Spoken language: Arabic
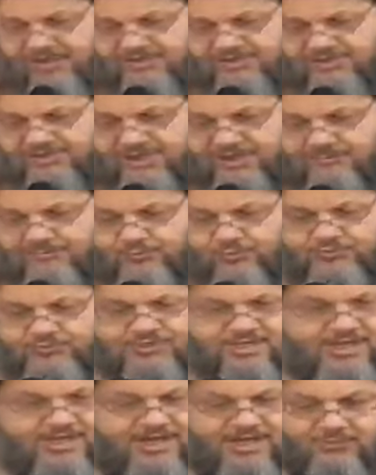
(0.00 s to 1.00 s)
الشيخ
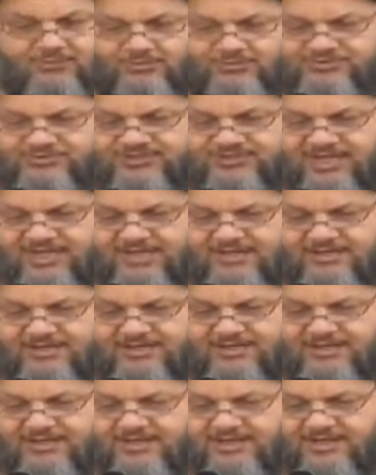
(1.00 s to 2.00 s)
موسى
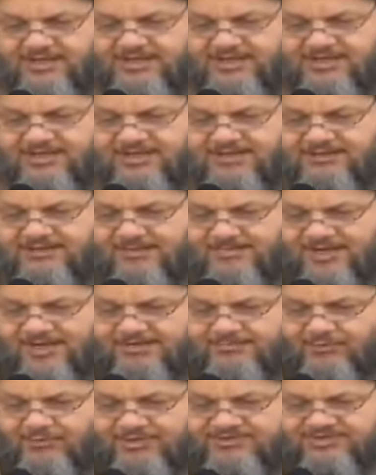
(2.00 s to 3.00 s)
الخنساري اللي هي طبعة
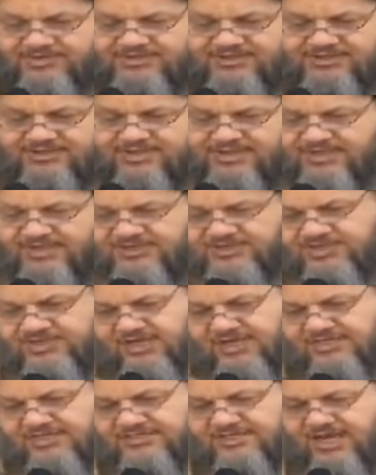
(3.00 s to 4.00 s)
مؤسسة النشر
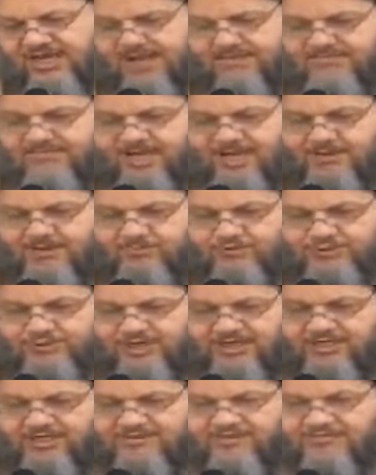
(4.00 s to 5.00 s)
الإسلامي
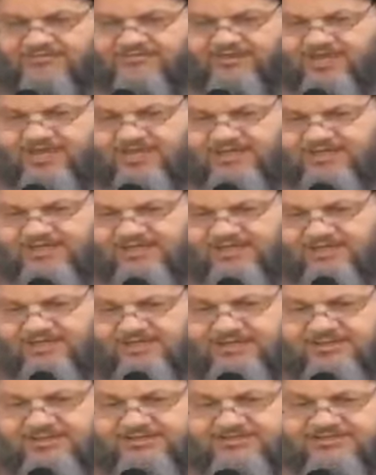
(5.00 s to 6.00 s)
المجلد الثاني
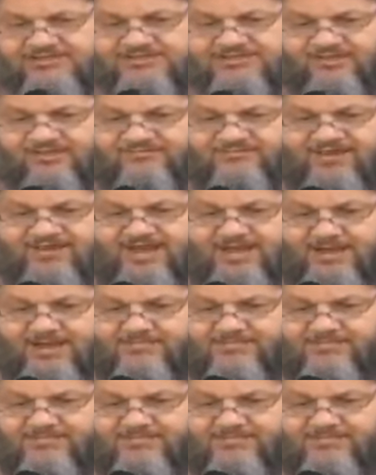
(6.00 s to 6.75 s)
صفحة